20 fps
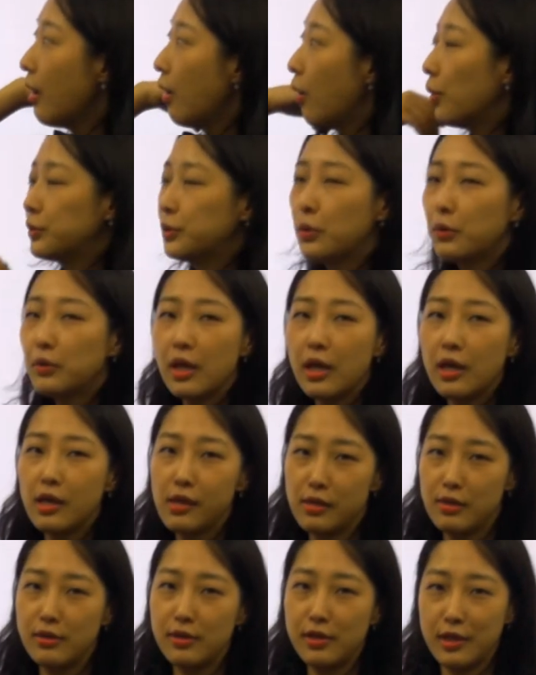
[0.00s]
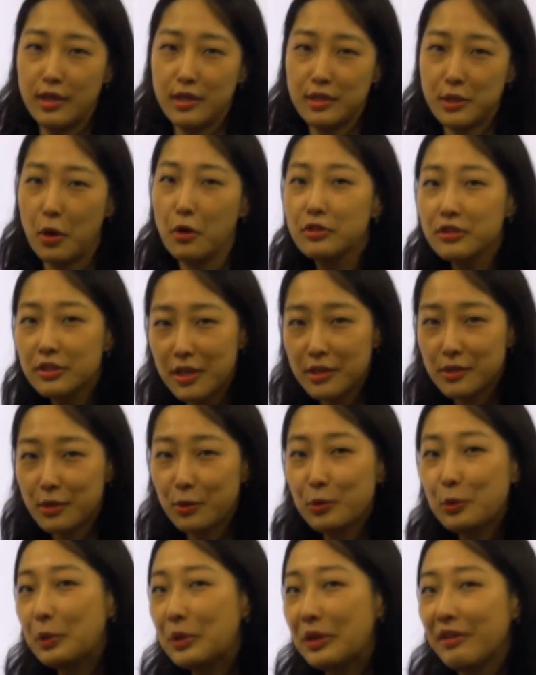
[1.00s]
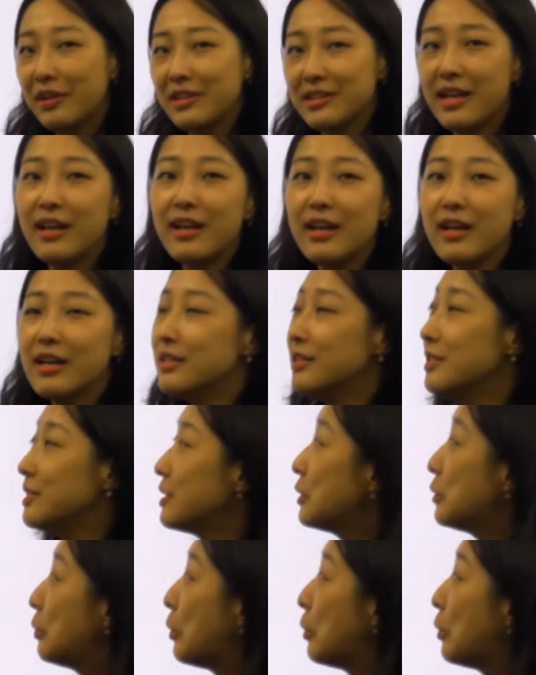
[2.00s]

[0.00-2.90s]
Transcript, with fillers: 어떻게 이들이 이렇게 적응해서 또 이렇게 살아가는지를